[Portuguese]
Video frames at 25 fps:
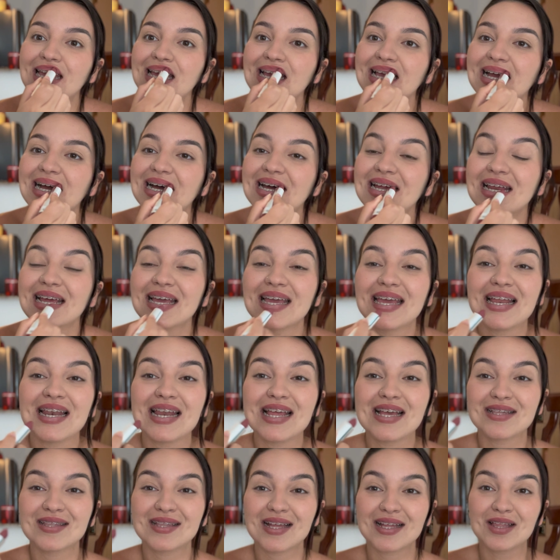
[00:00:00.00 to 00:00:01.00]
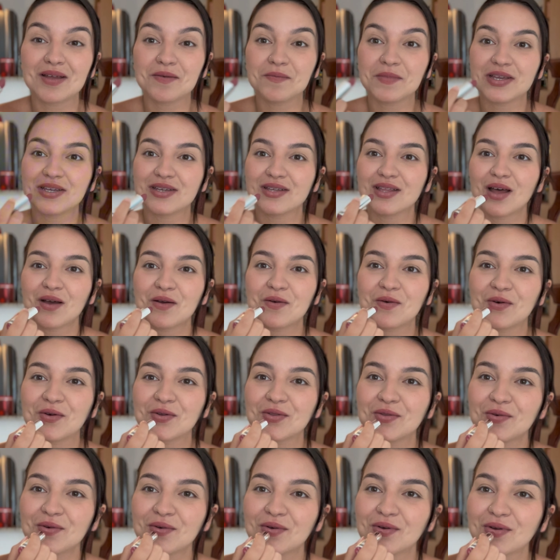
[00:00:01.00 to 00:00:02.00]
Cara, ele é exatamente da cor
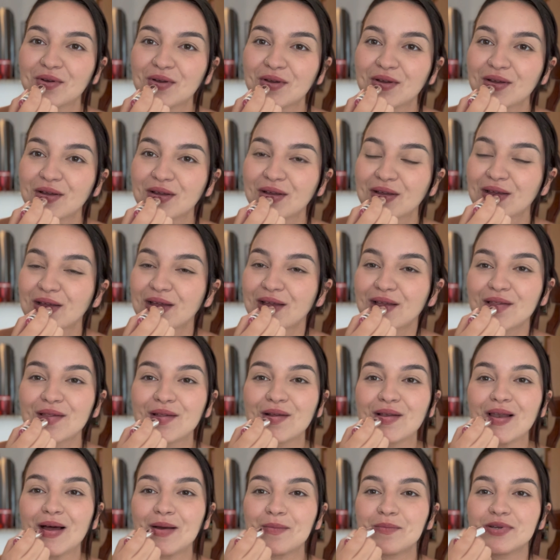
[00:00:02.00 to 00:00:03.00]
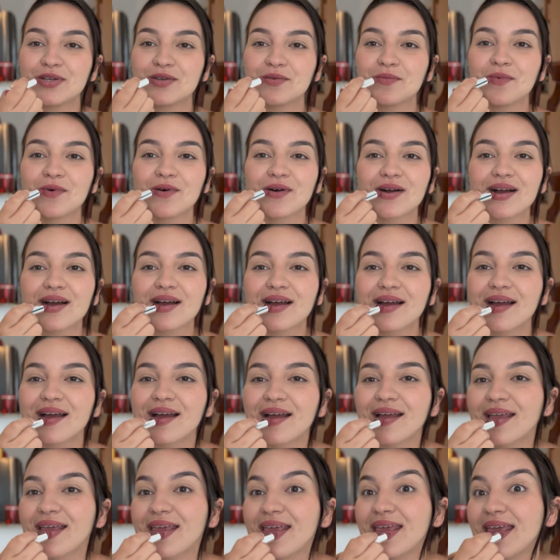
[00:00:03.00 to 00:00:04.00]
do, do lápis boca.
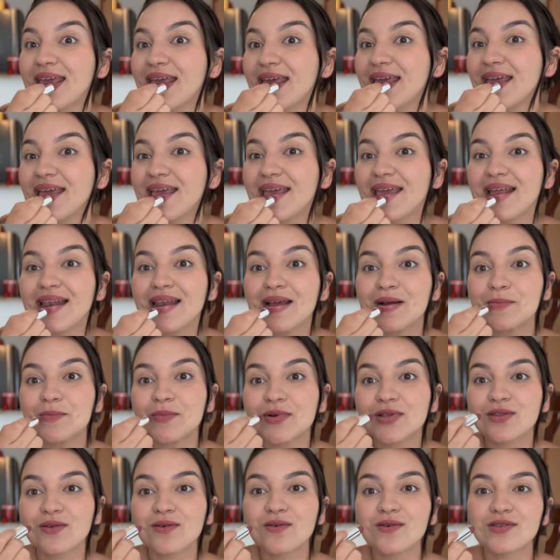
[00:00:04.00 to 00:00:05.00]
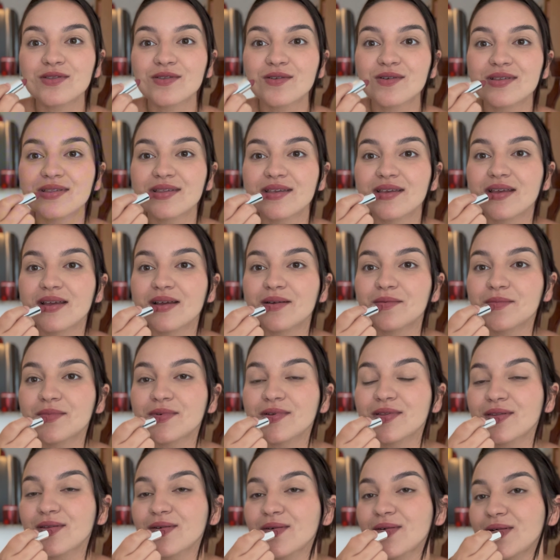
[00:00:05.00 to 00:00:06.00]
E ele é muito gostosinho, é
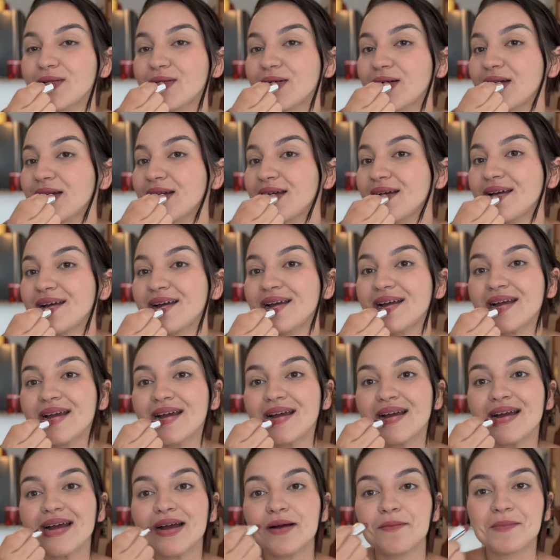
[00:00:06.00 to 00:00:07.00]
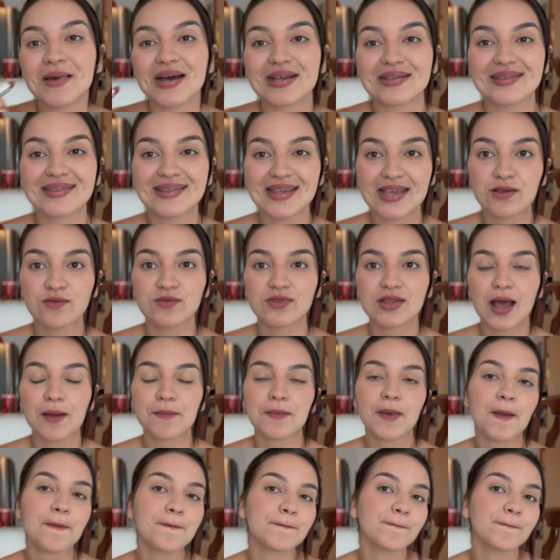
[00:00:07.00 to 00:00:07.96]
muito macio, sabe?